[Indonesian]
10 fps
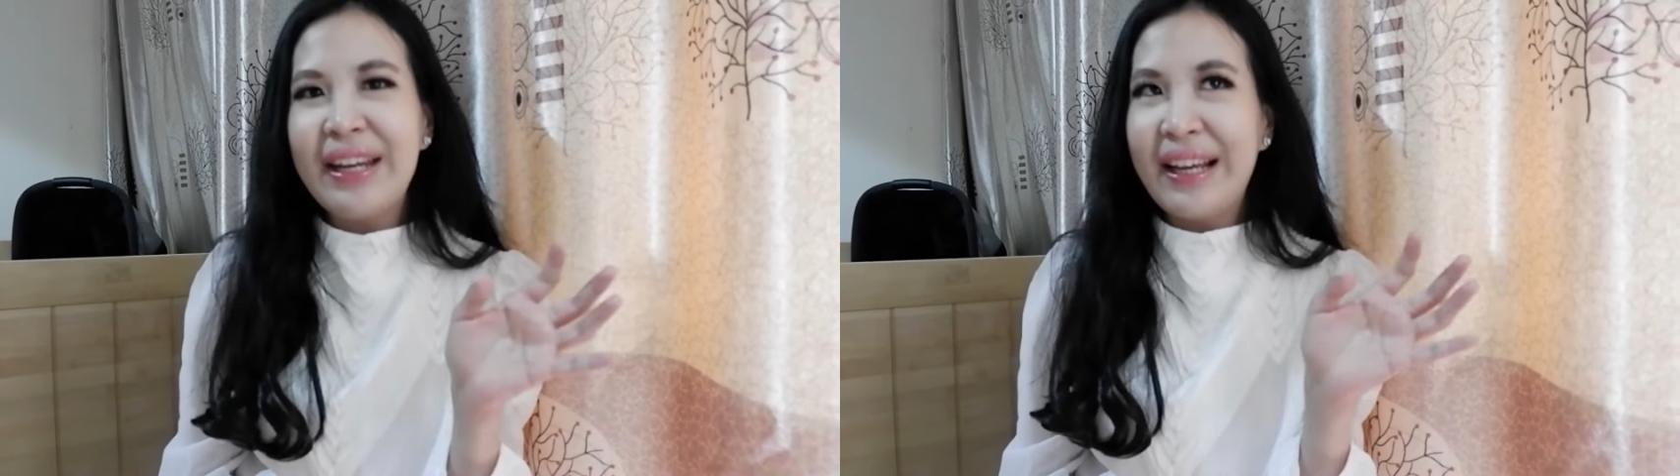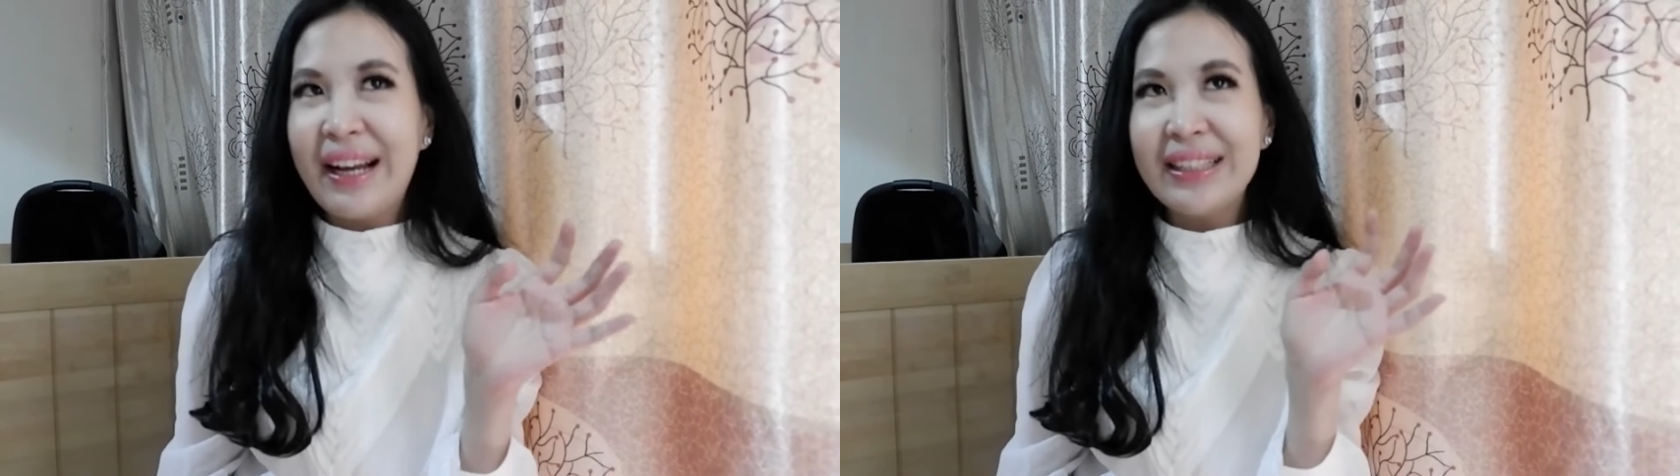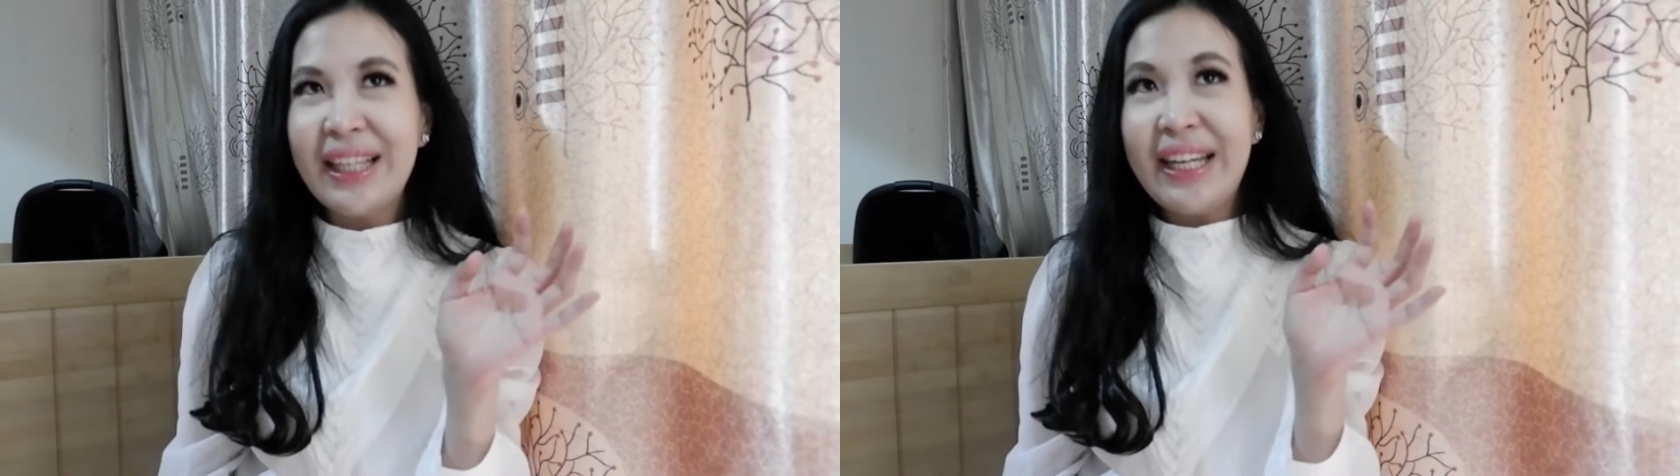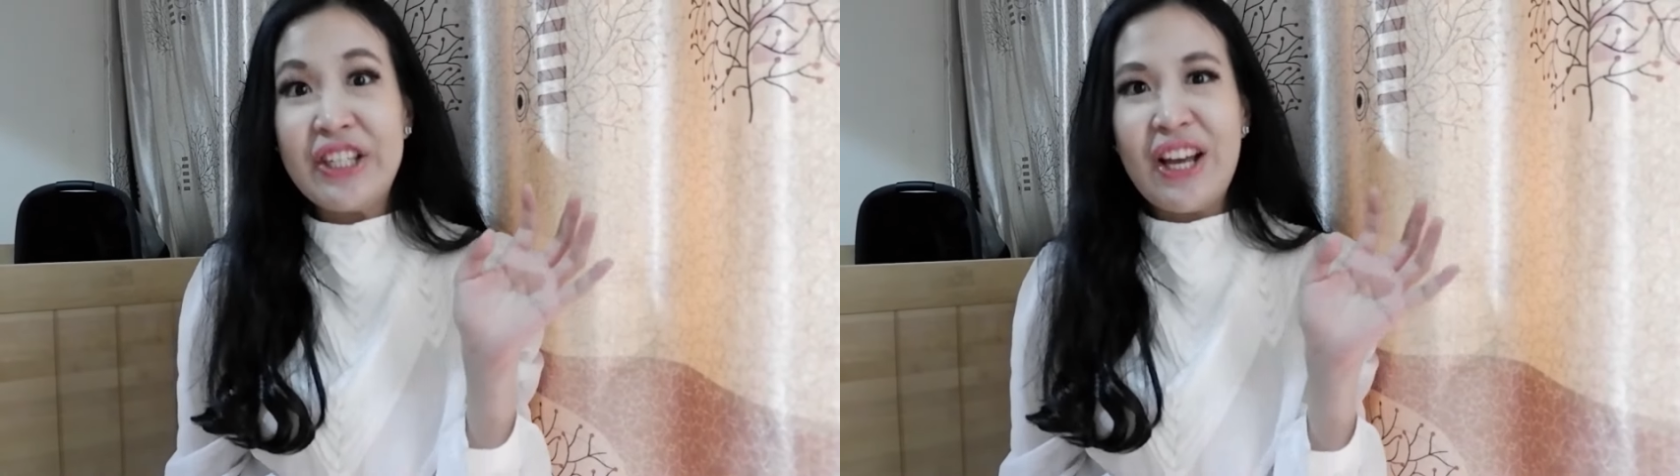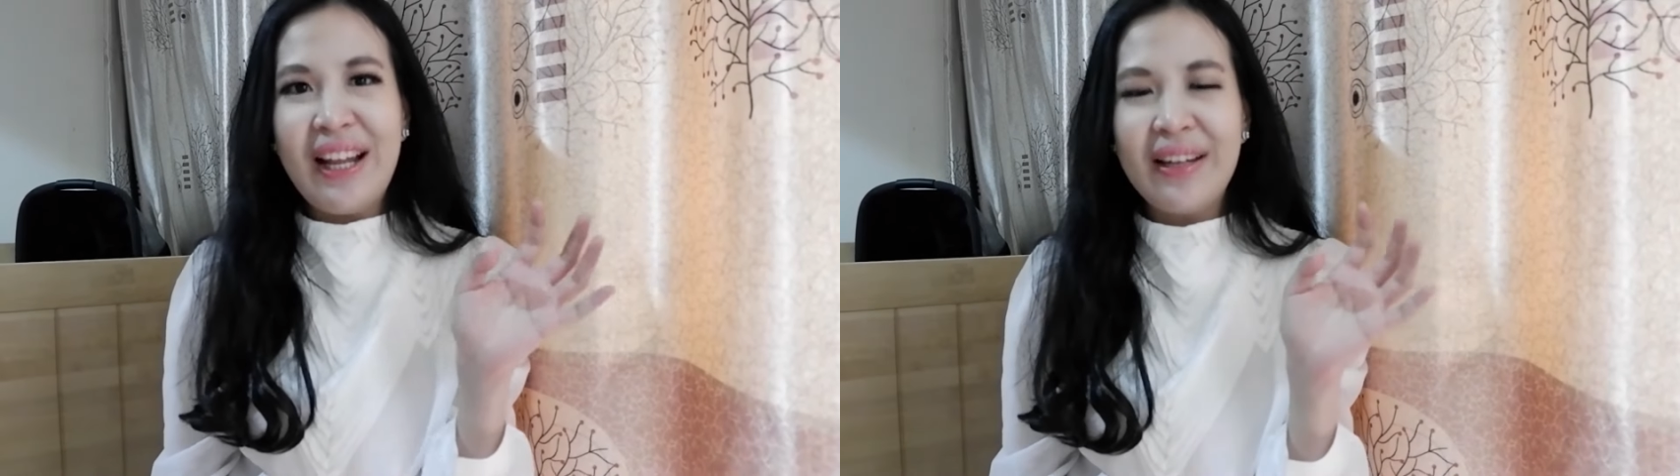ngerasa ada
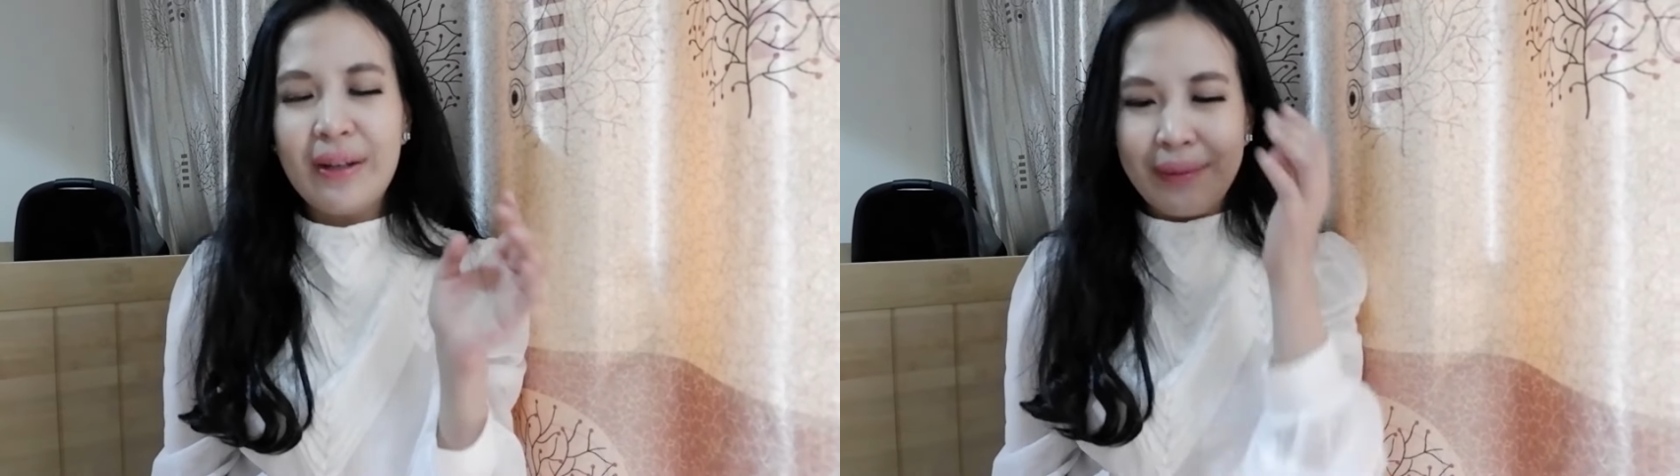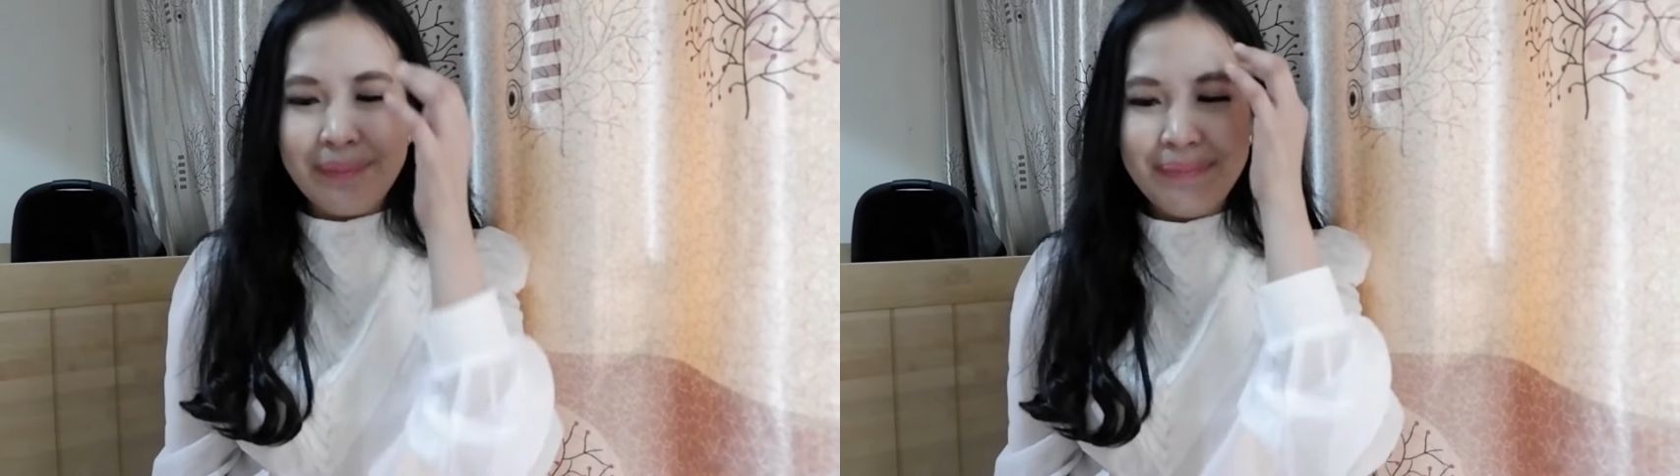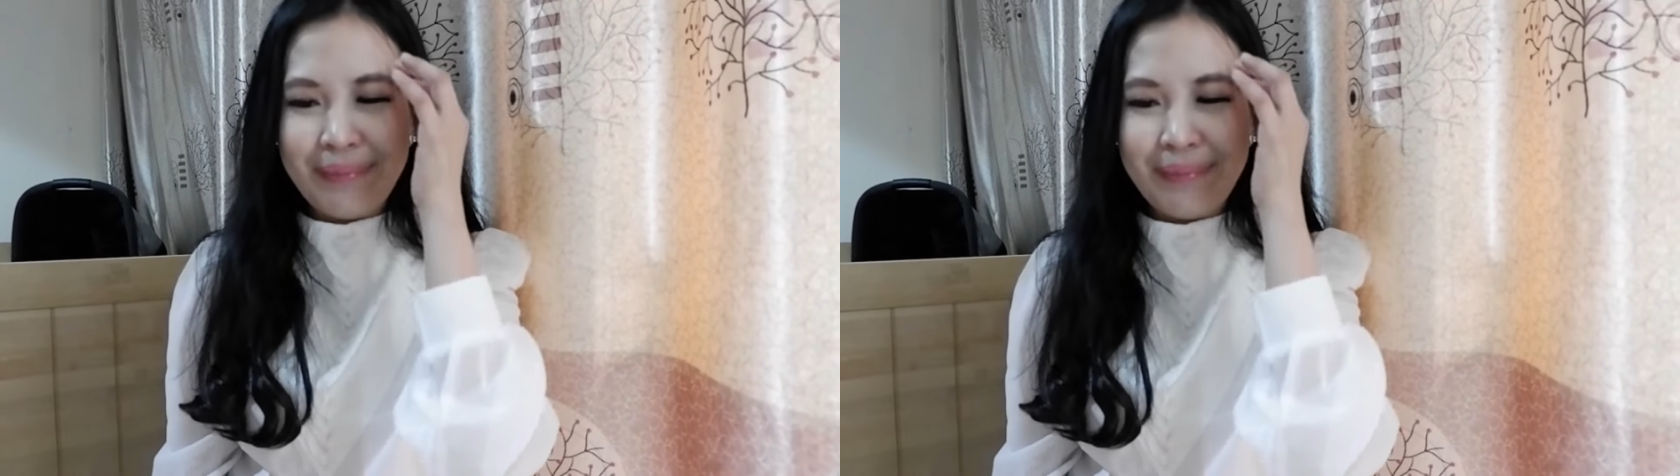yang jalan um,